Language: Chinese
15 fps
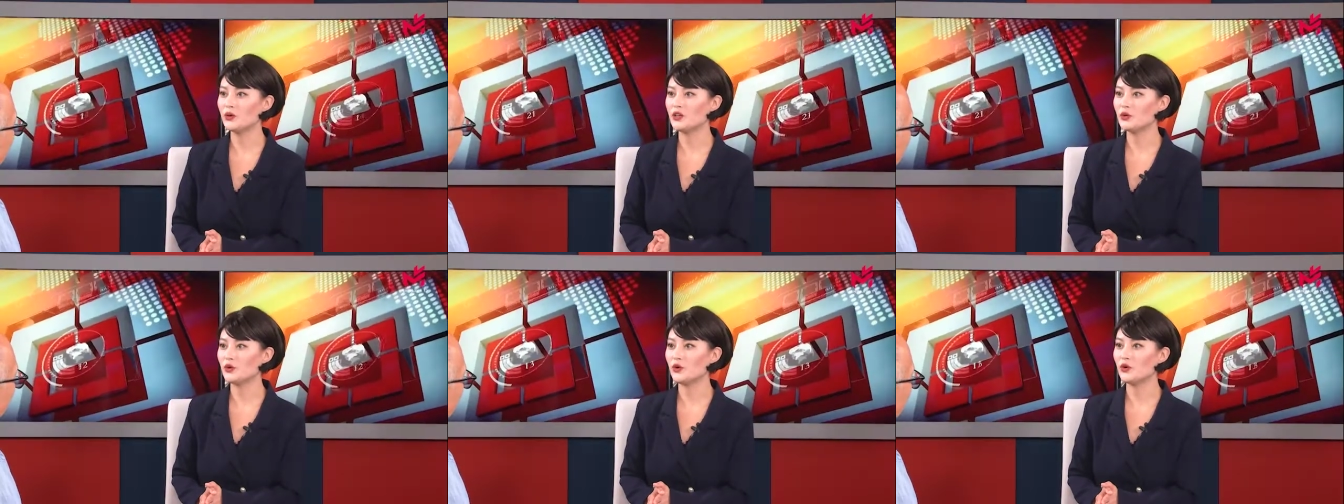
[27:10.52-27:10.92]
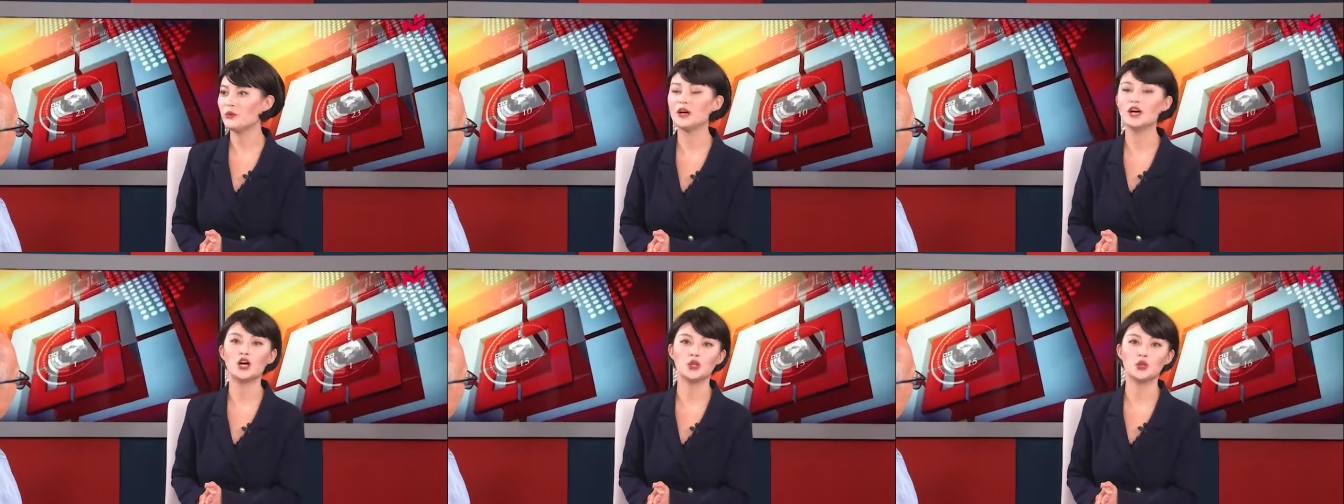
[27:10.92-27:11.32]
对我
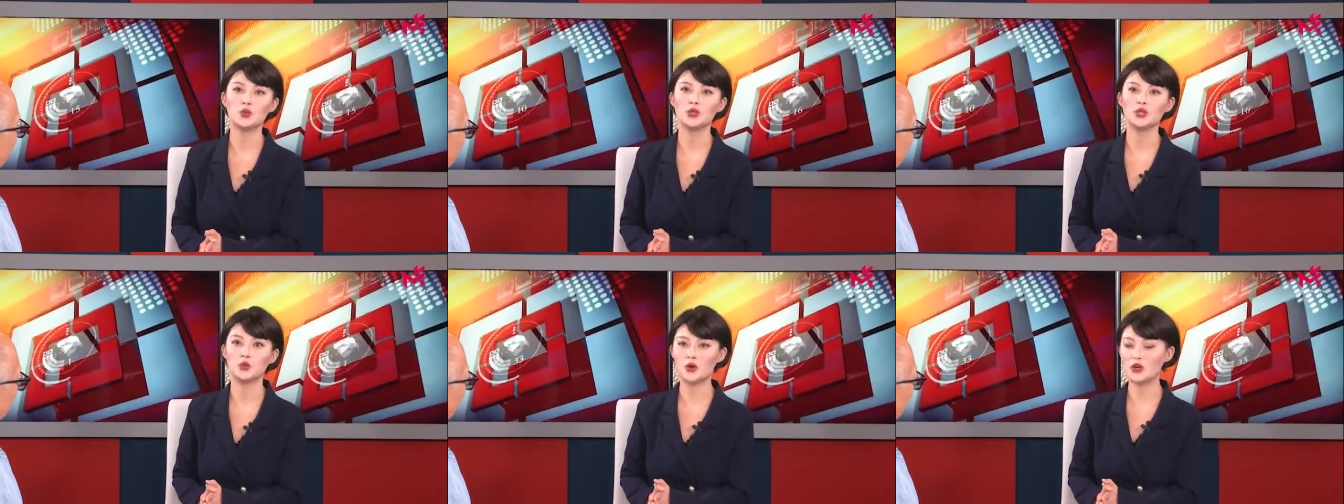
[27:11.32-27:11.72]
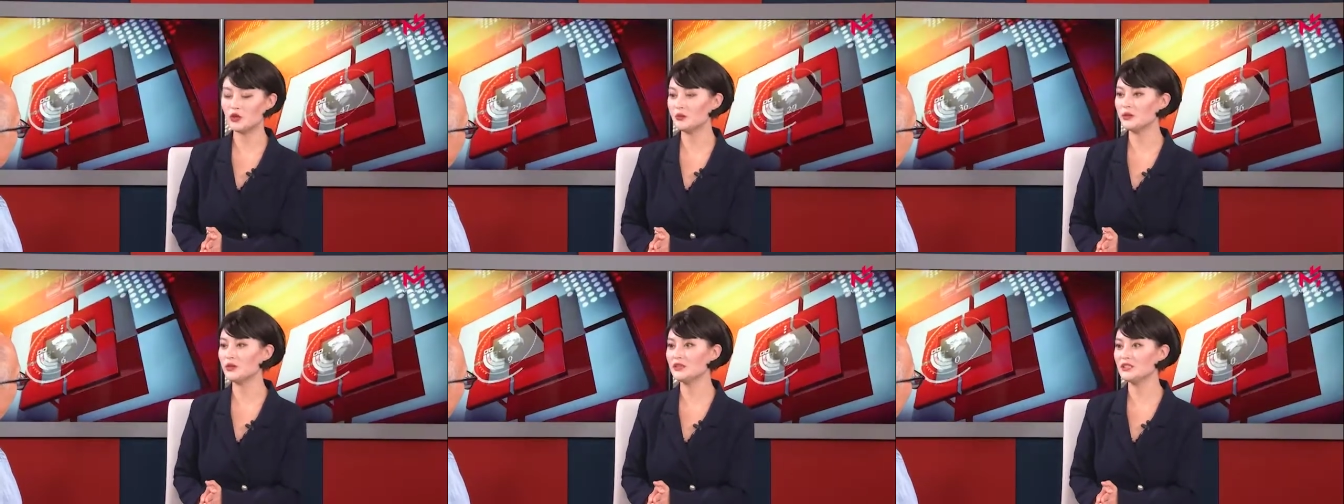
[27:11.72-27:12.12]
们很多的观
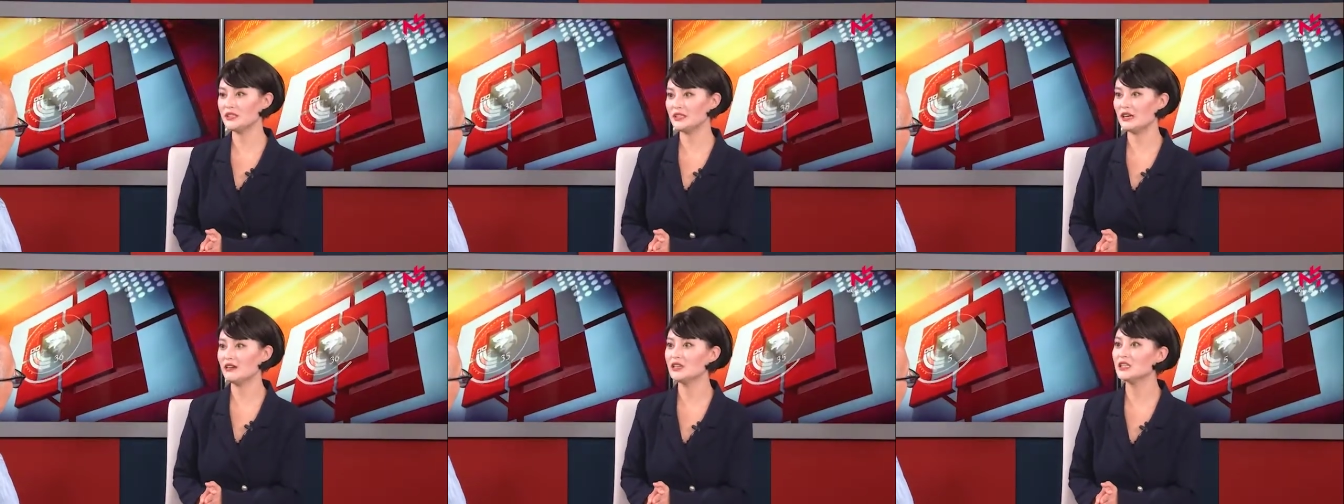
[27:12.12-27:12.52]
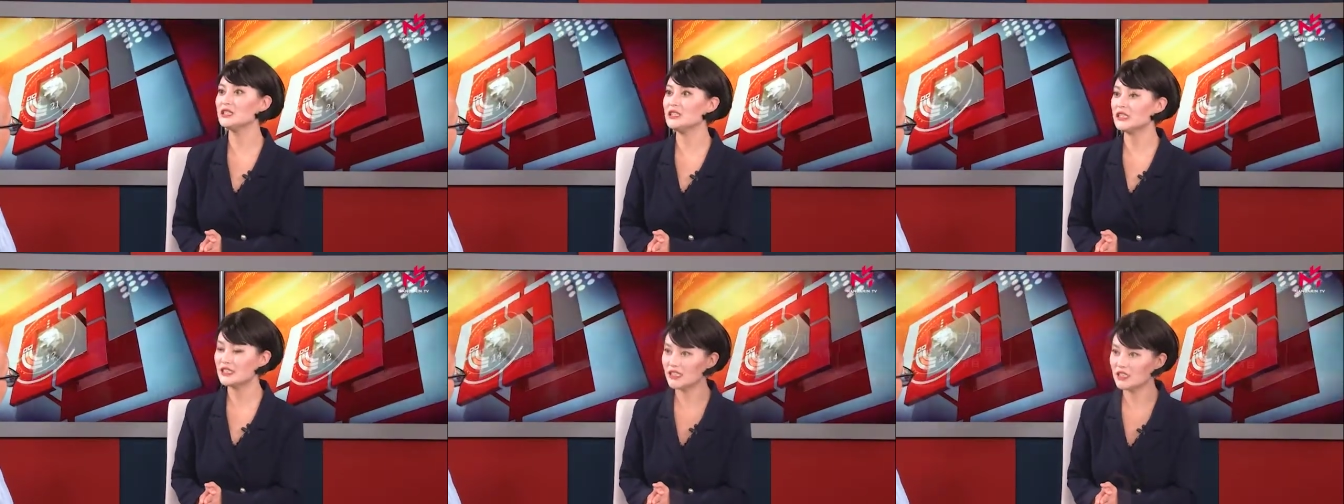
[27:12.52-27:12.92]
众朋友起到一个
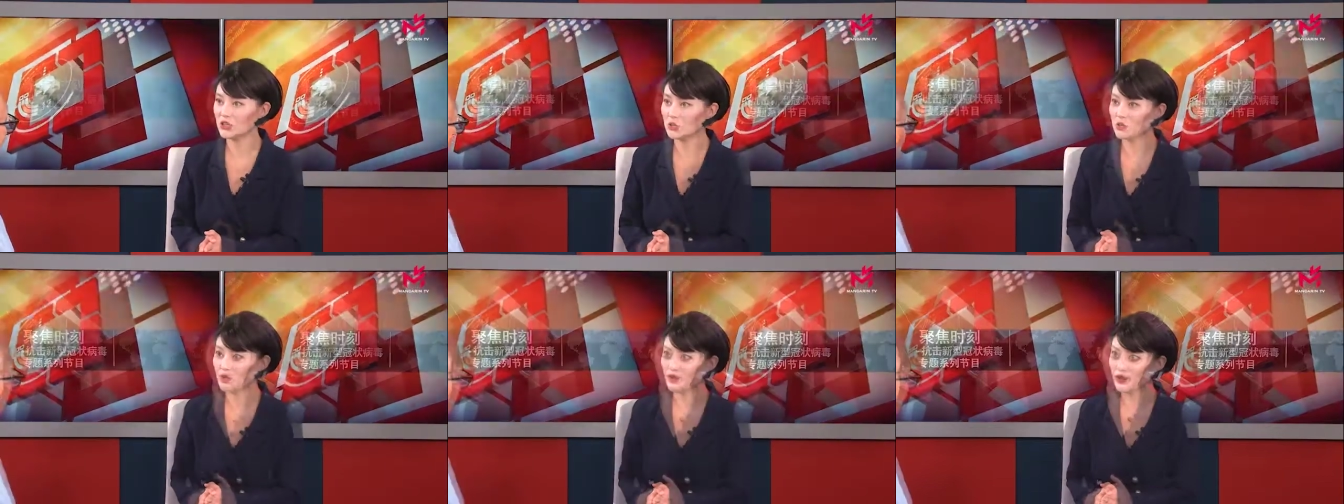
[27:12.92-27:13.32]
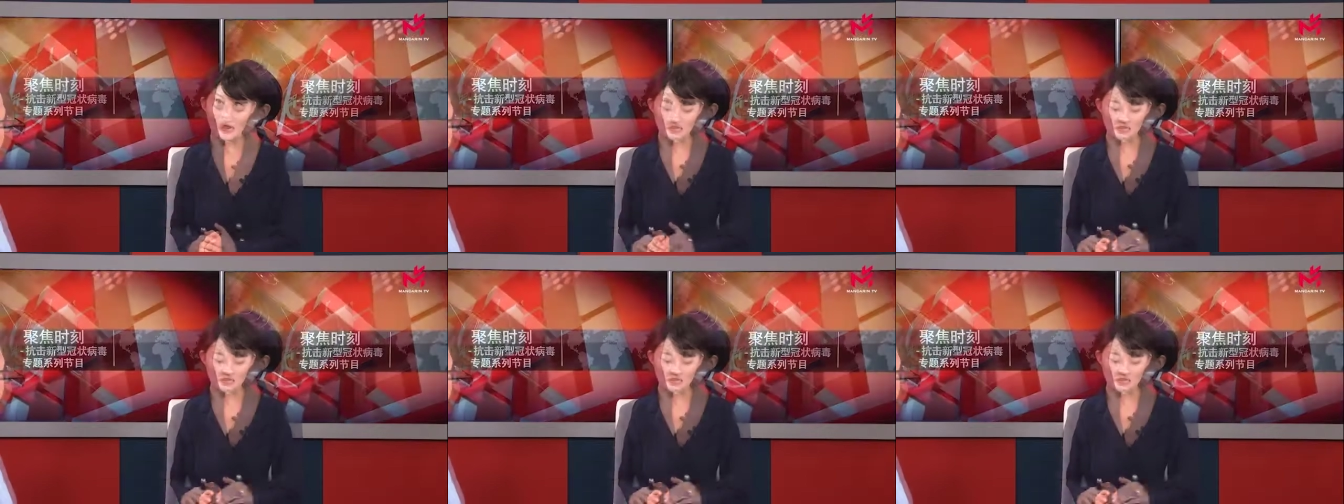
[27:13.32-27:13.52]
借鉴的作用。